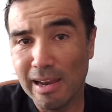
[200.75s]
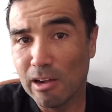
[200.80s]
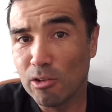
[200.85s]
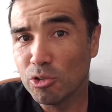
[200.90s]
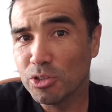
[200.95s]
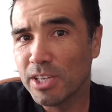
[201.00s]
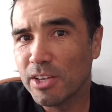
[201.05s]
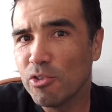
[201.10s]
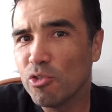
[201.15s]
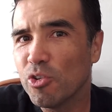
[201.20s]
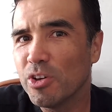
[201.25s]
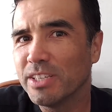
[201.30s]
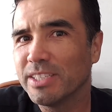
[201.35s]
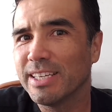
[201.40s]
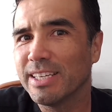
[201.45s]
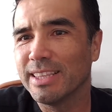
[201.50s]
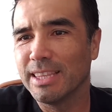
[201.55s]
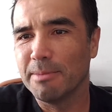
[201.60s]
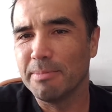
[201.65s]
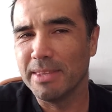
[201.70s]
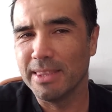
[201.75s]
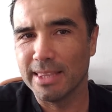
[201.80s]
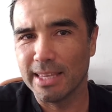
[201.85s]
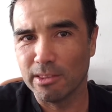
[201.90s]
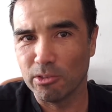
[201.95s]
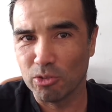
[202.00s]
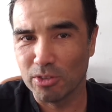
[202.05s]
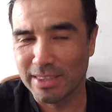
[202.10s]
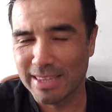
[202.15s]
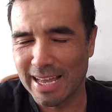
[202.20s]
la cosa no es que esté
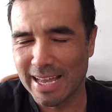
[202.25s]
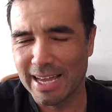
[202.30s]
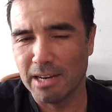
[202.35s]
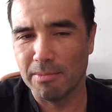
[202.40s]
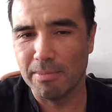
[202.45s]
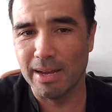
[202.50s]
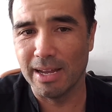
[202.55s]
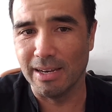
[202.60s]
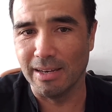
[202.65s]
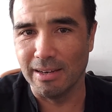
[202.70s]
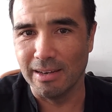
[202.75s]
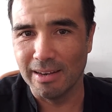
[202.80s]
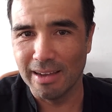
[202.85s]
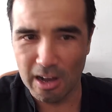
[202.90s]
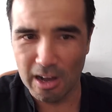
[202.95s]
pintando tan mal.